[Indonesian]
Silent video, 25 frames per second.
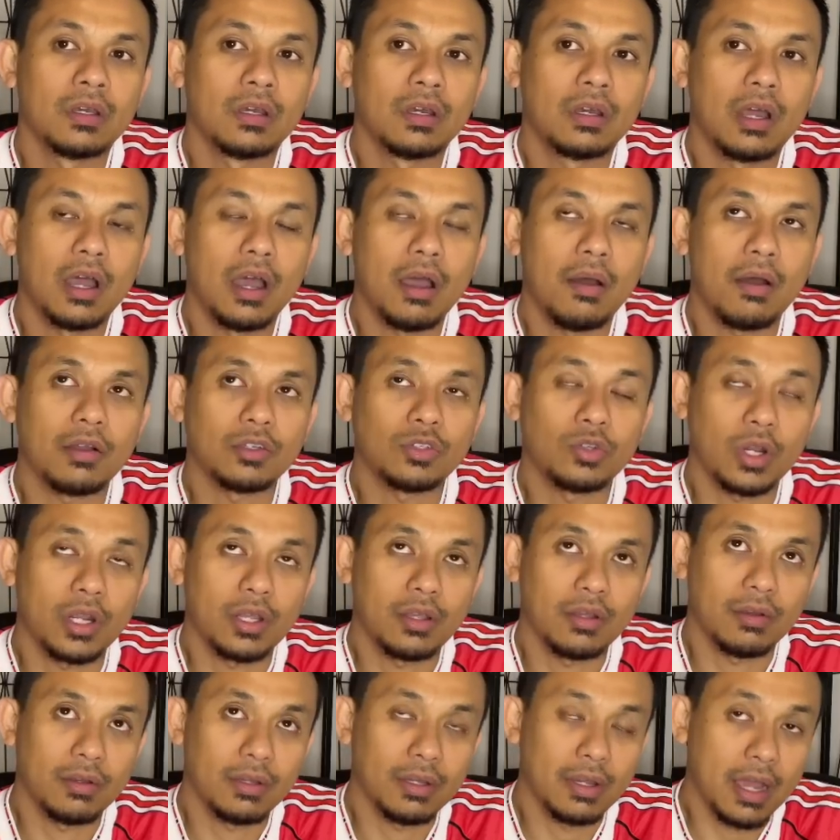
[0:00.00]
uh,
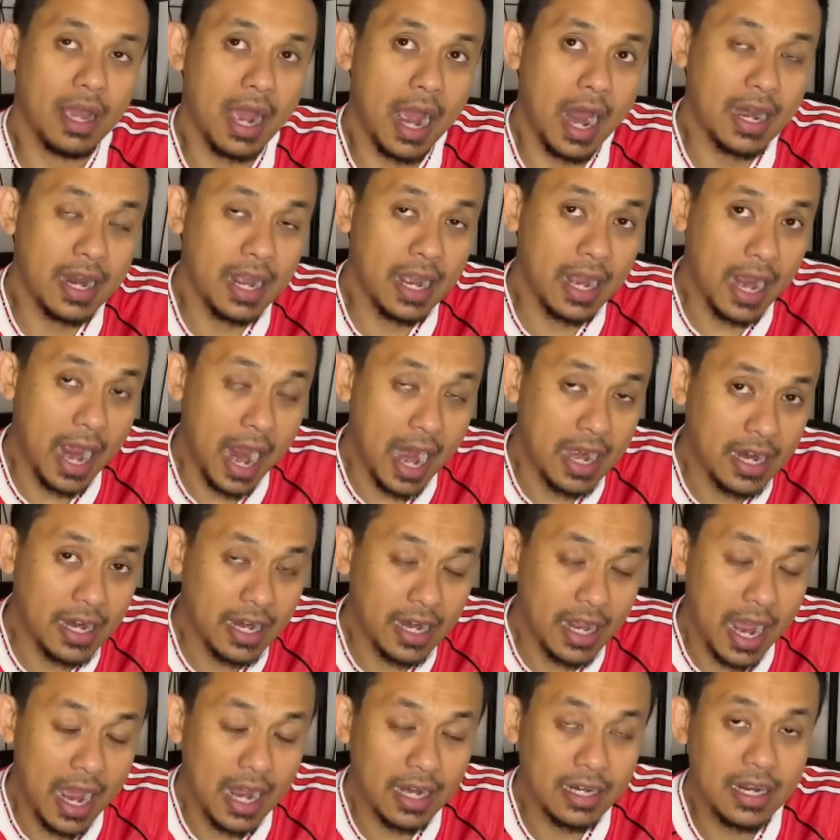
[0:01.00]
sorry ada yang ada
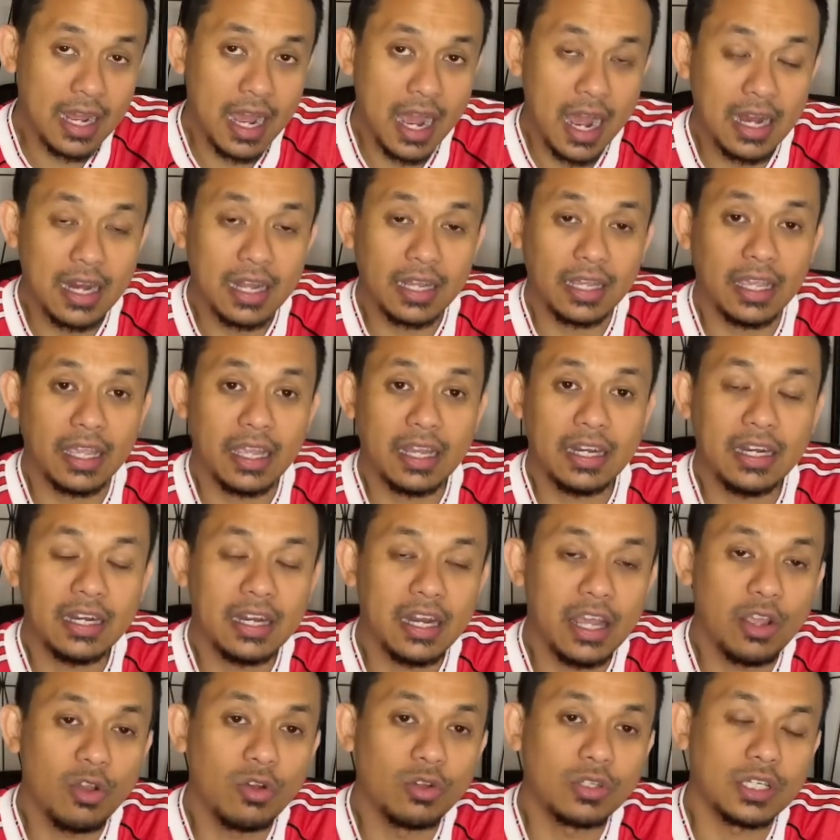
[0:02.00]
ada hal yang ingin
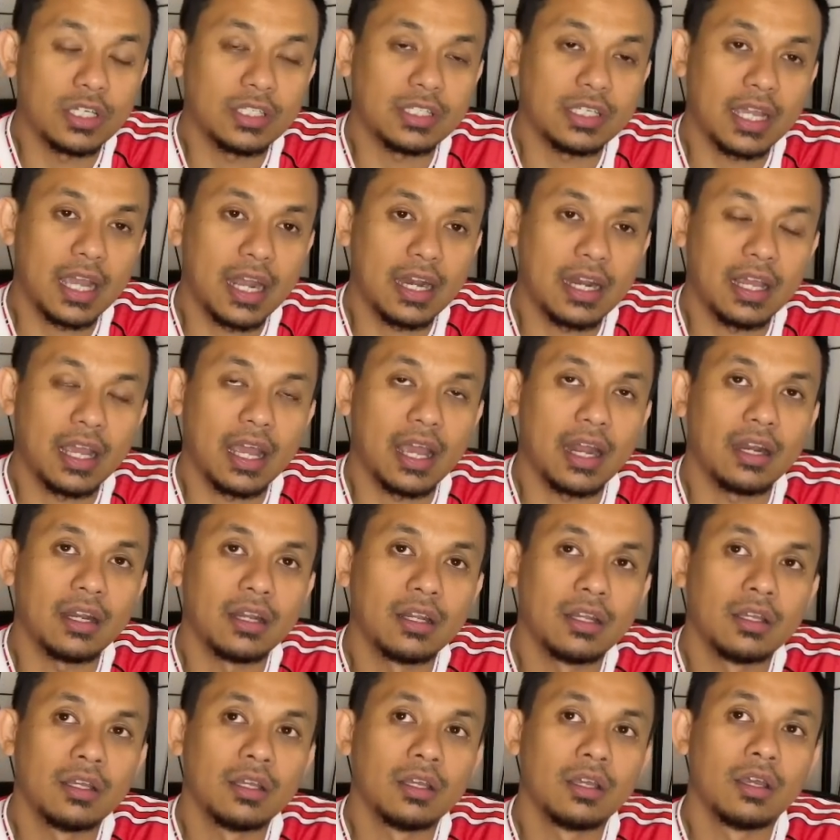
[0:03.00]
dinegosiasikan dengan
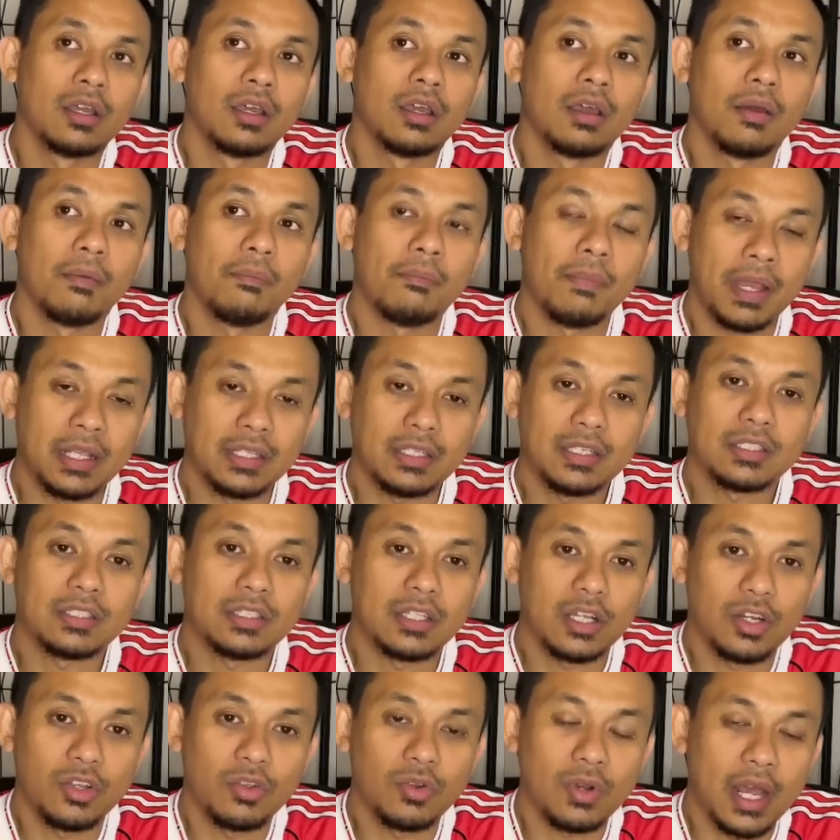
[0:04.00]

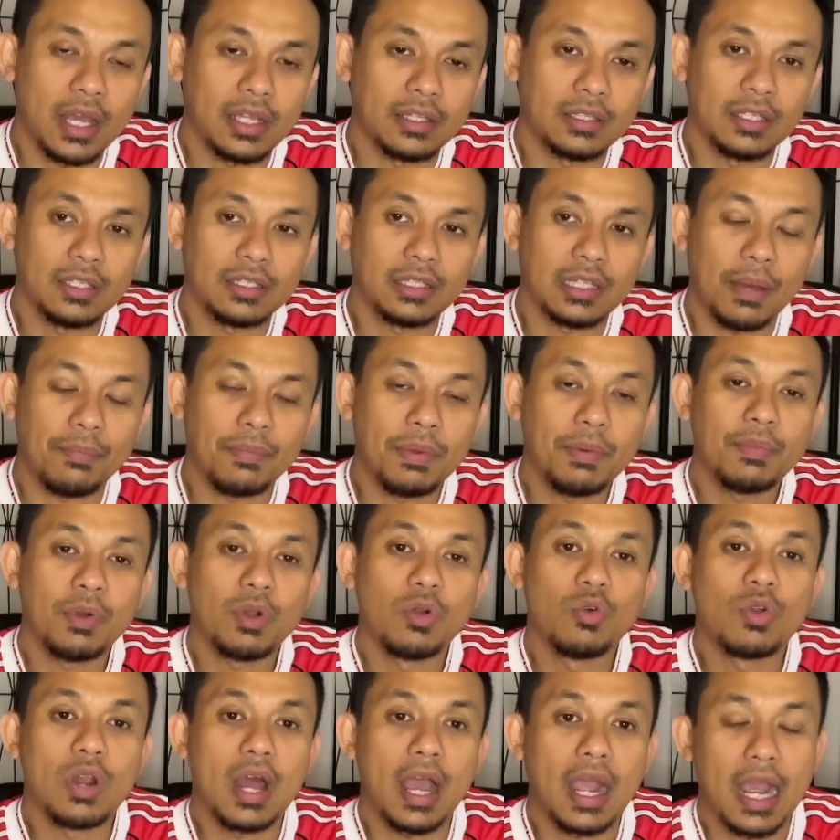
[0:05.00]
Manchester United tapi
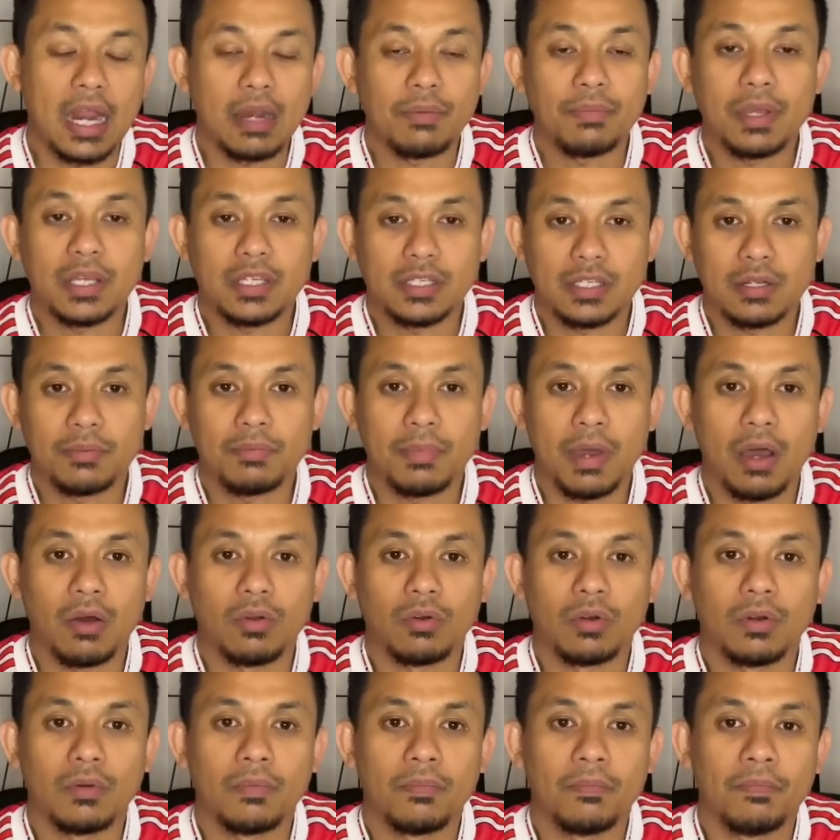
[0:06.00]
menggunakan Mason
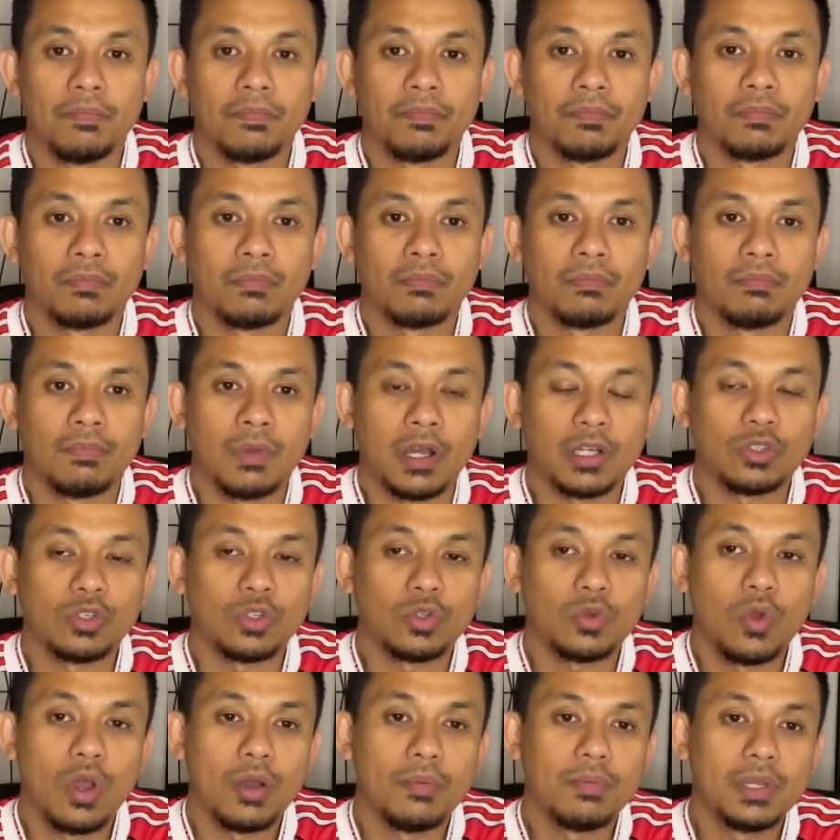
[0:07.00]
Mount. Maksud
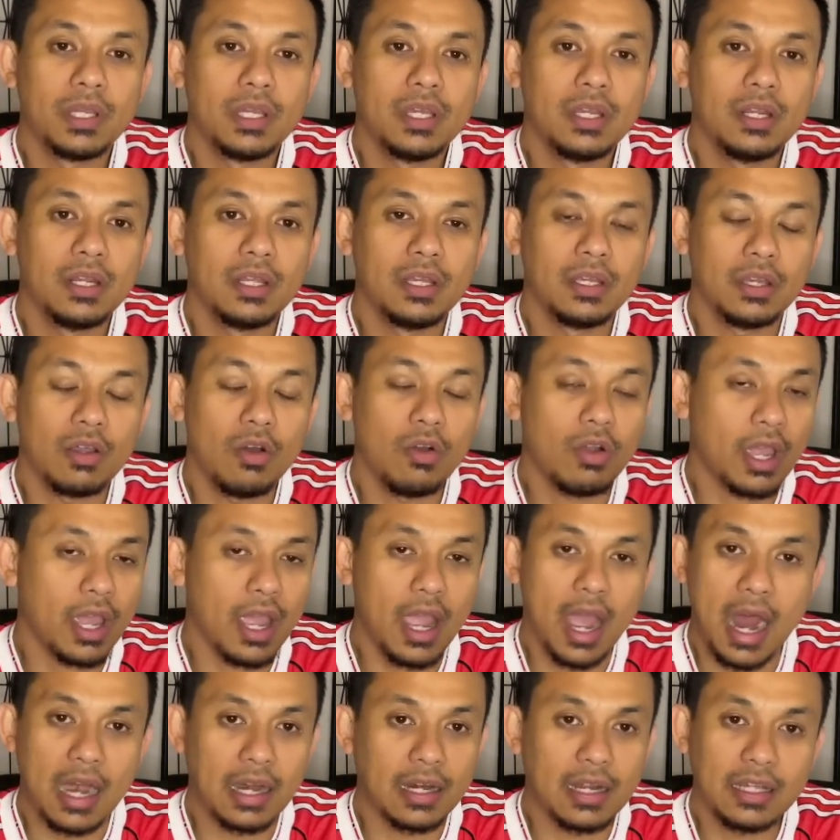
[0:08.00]
gue begini, oke okay,
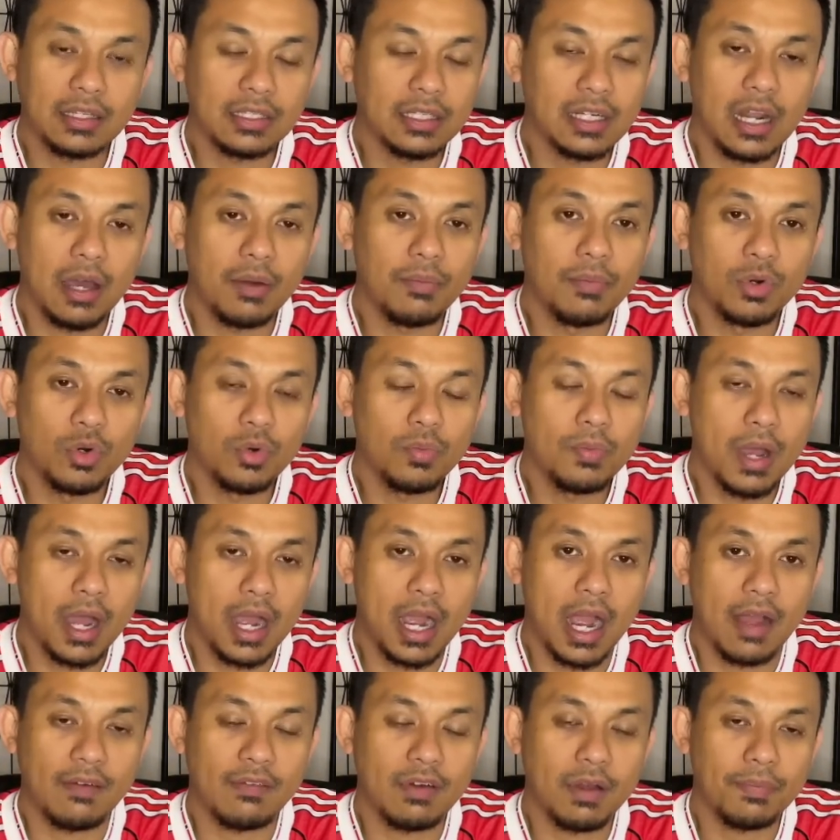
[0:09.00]
harga tidak berubah
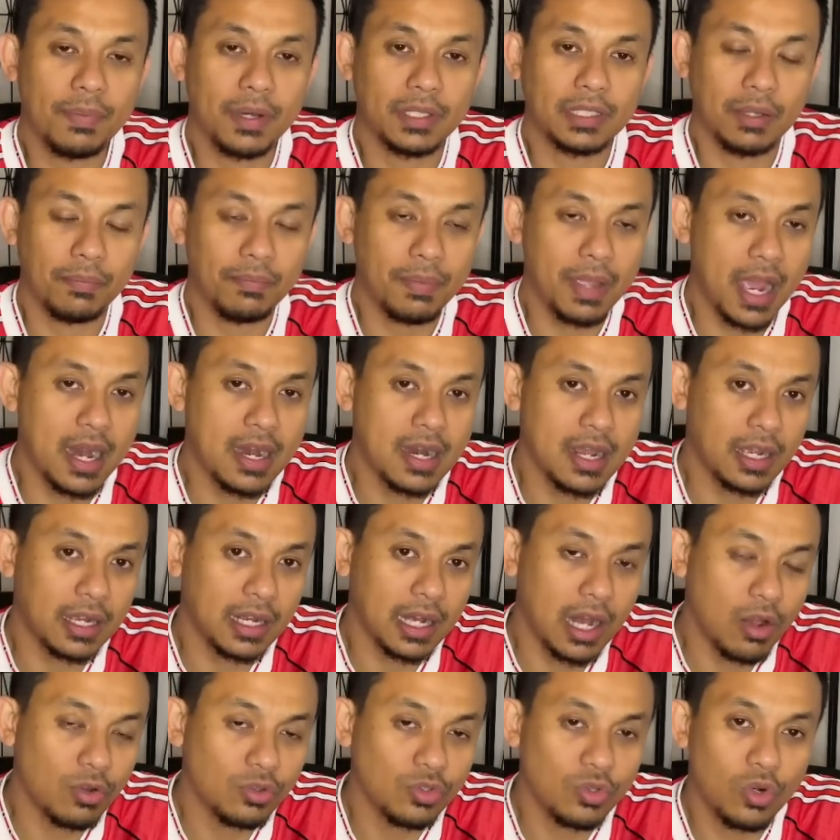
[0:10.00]
nggak apa-apa, tapi ada
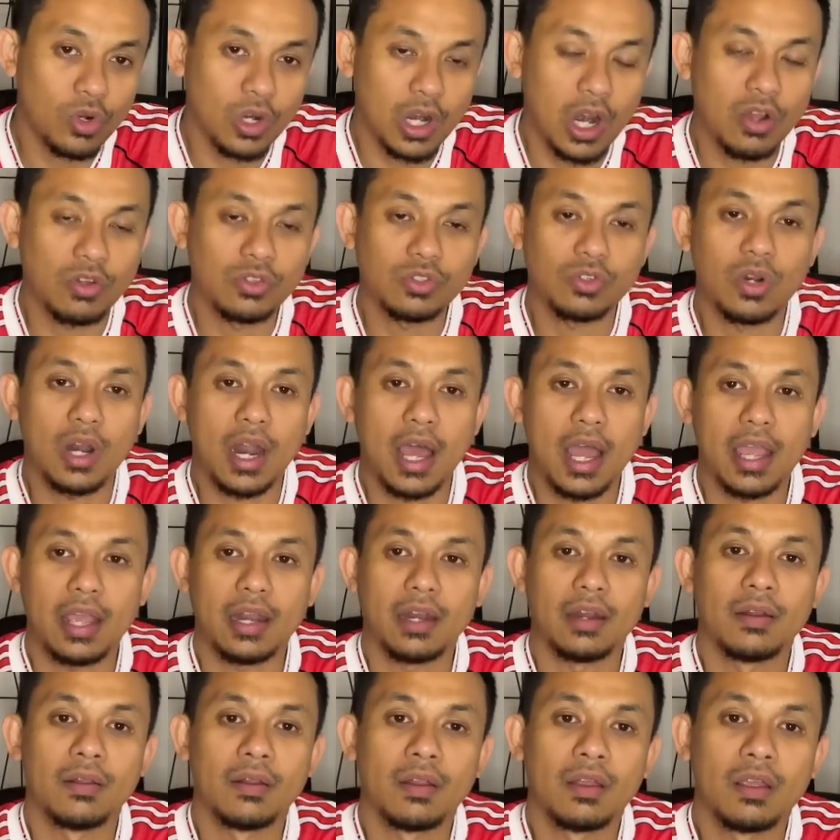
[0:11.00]
klausul-klausul
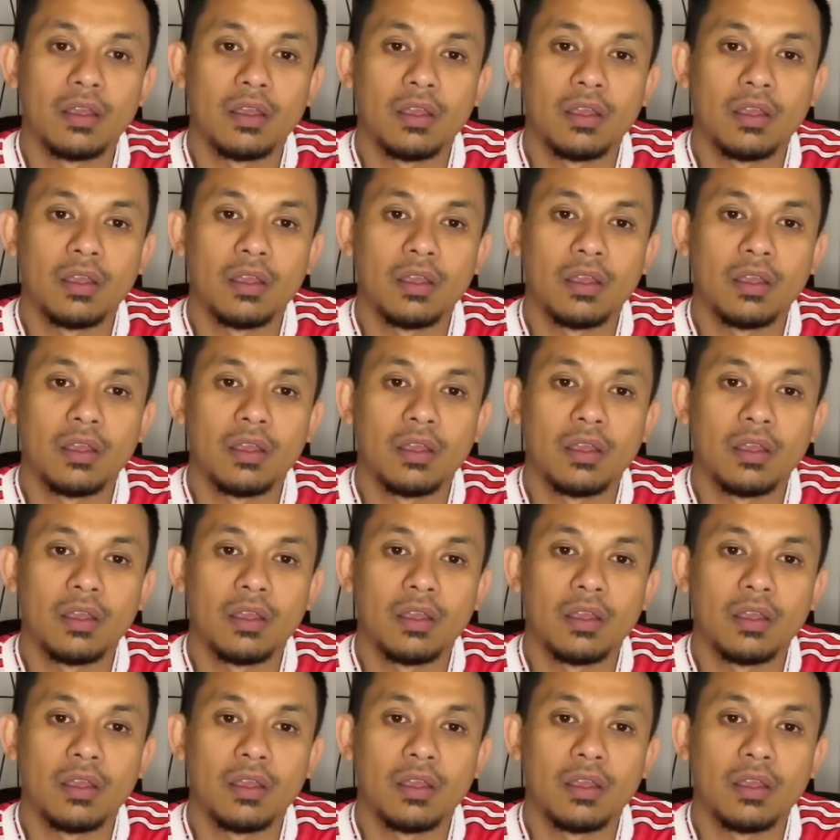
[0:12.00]
lain.